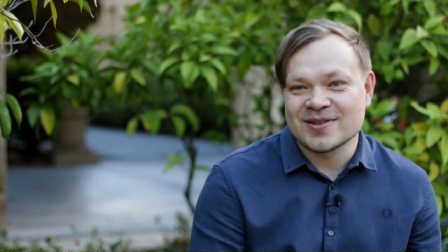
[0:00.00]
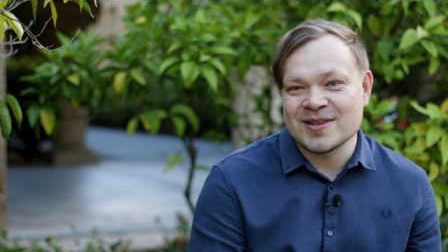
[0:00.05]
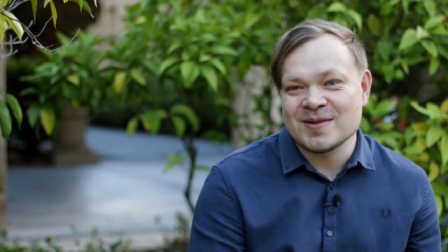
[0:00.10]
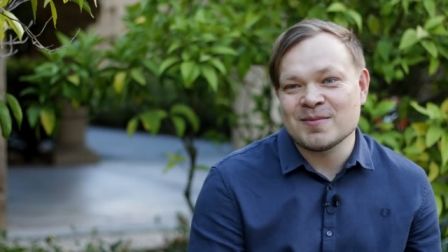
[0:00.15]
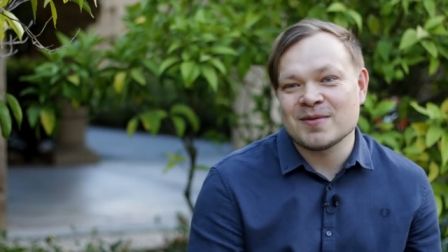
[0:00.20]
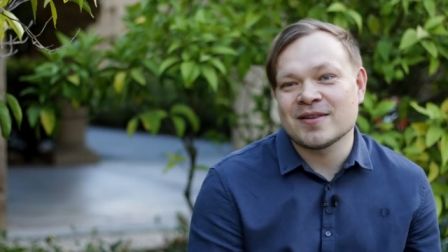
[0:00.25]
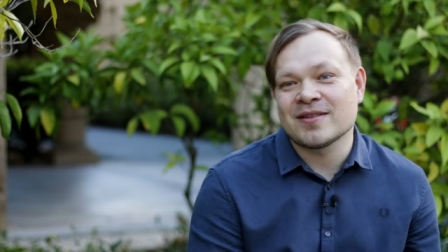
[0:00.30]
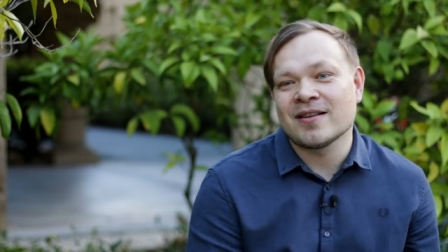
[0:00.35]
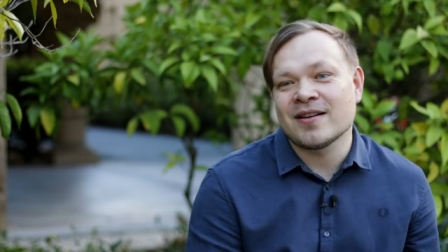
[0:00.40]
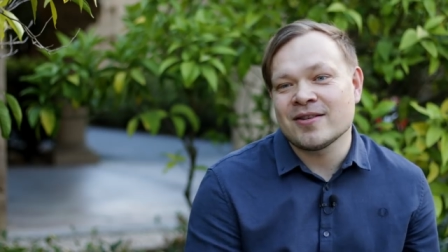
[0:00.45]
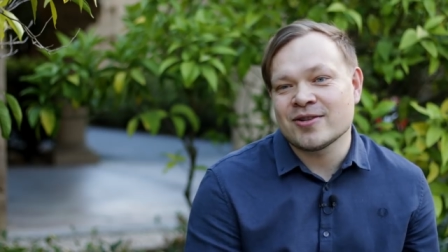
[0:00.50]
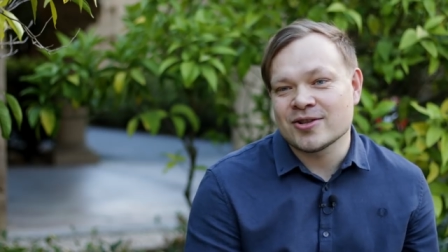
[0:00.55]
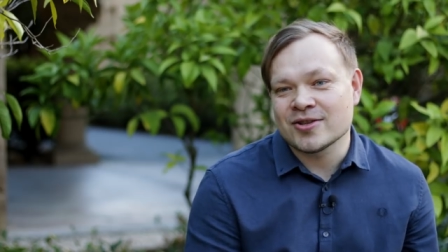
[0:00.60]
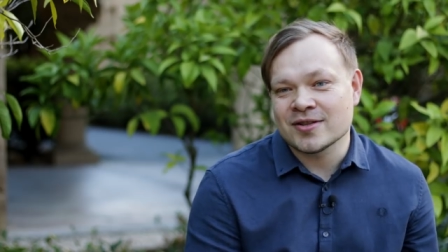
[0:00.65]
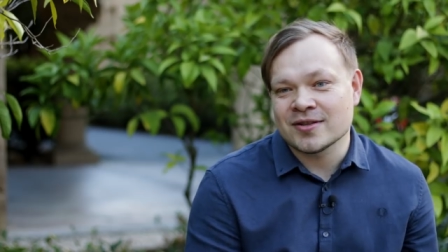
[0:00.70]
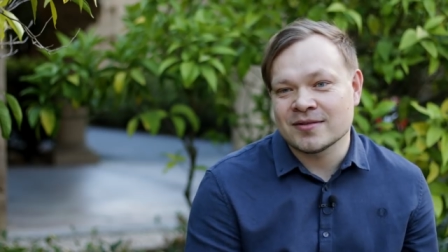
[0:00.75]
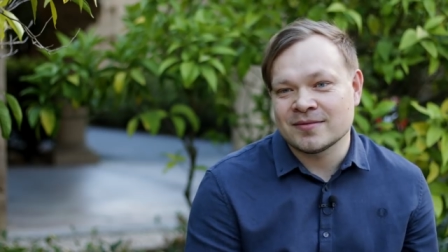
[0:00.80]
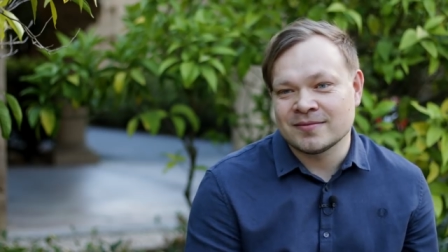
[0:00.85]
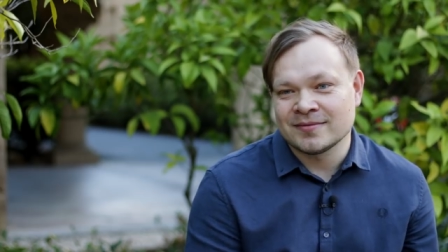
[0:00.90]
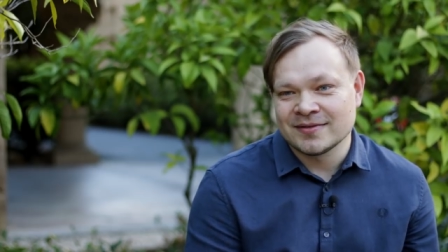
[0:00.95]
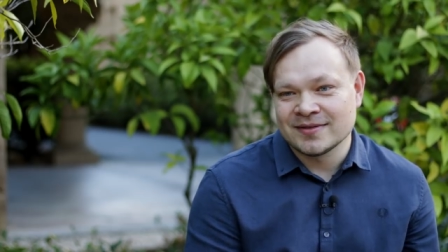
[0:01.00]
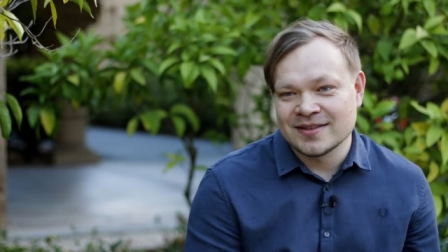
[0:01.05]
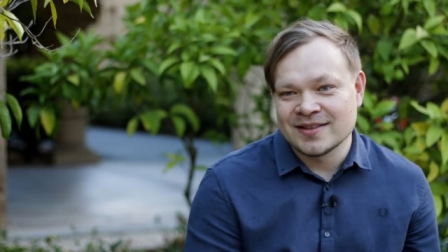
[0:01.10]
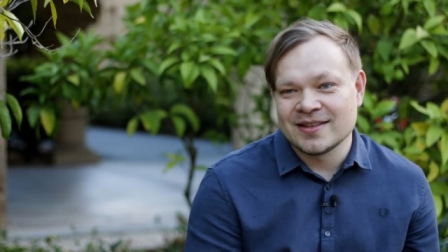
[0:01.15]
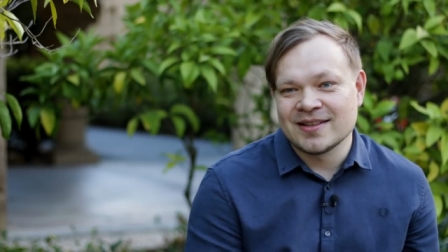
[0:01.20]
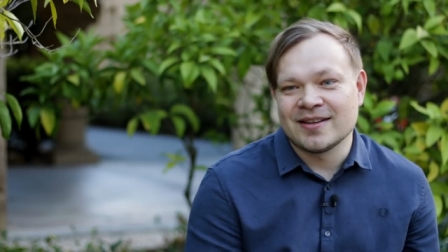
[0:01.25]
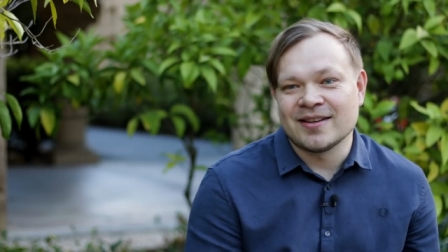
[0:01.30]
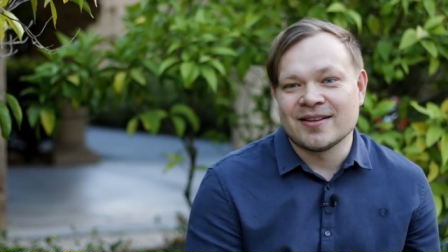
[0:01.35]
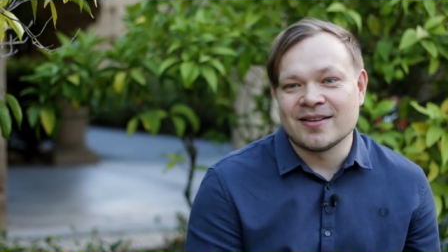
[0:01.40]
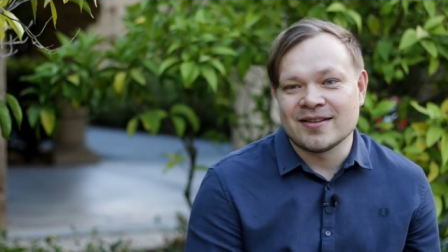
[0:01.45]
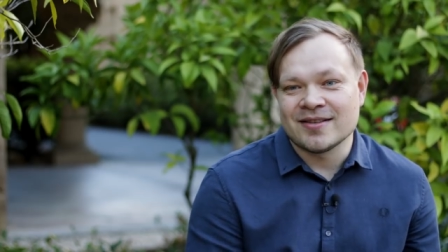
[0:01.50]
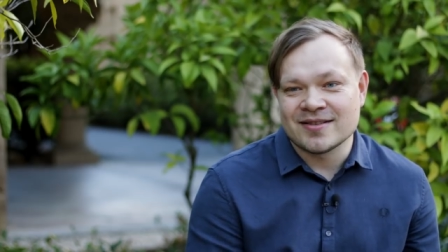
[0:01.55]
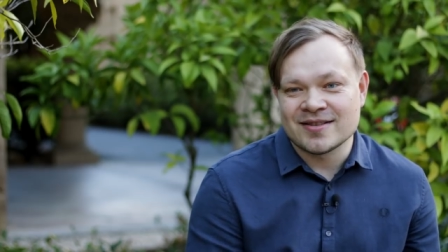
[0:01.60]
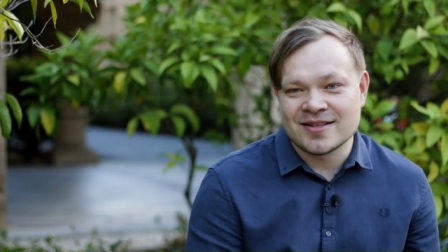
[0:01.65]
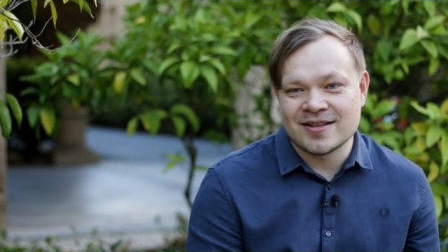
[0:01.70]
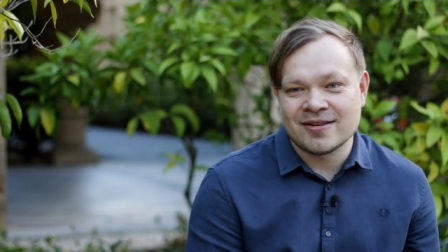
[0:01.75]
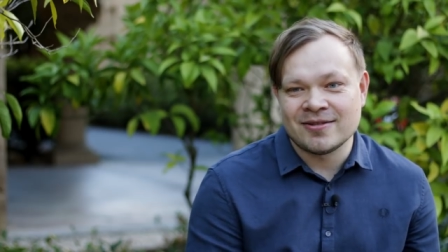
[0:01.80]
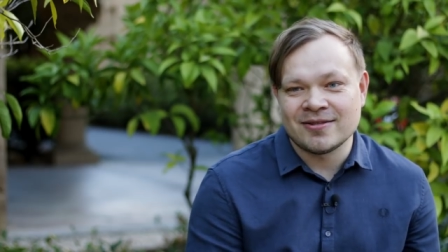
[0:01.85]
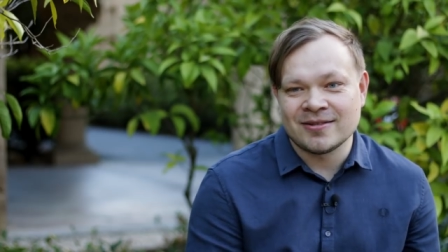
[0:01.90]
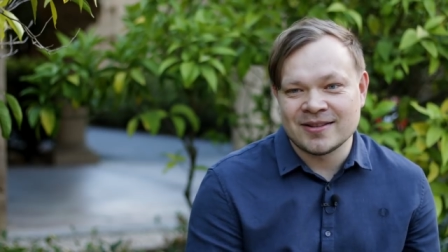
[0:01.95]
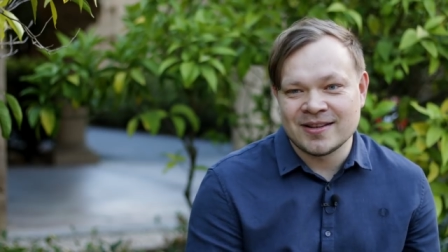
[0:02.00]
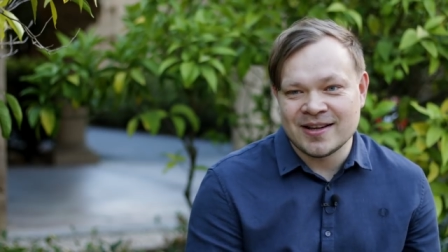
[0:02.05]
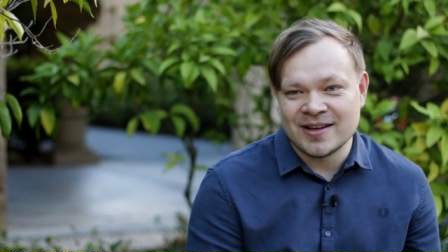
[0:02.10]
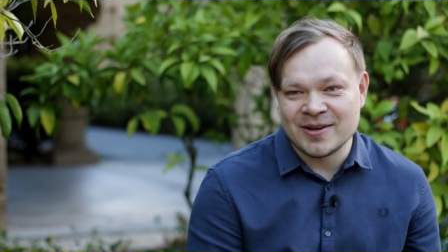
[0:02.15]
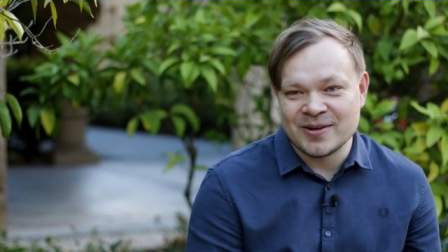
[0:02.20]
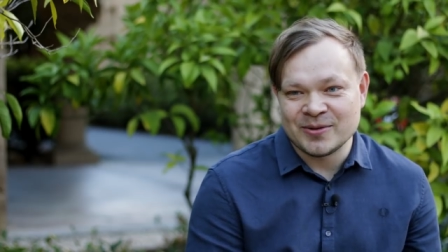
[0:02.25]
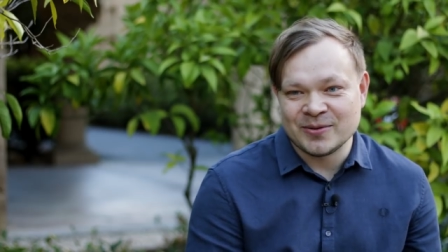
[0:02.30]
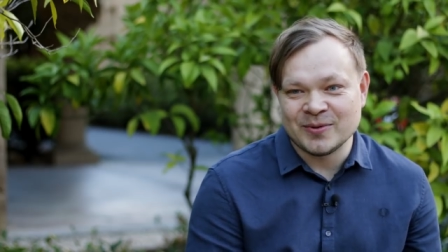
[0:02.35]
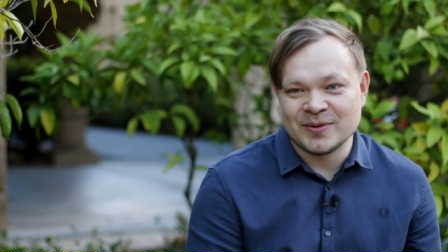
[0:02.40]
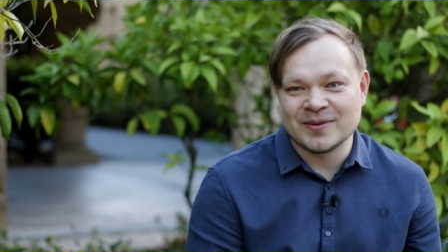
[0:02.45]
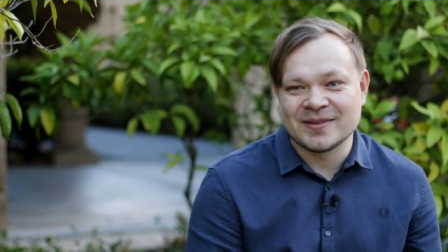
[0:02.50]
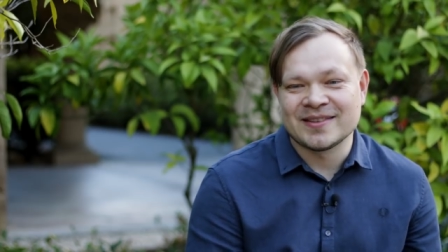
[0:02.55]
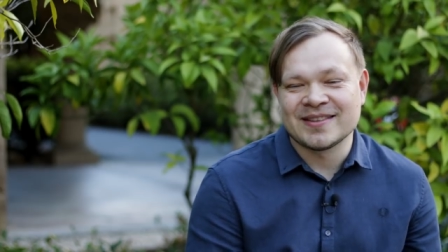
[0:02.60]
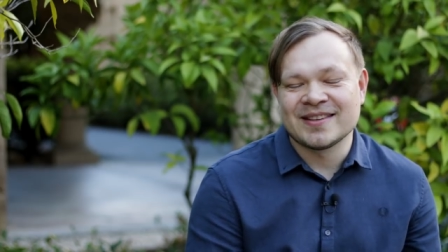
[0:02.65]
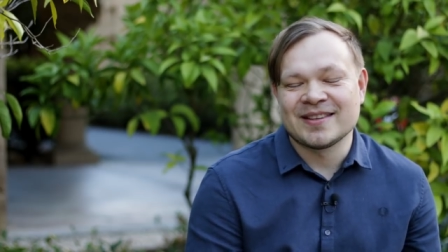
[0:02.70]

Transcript: где мне дальше а, sell down.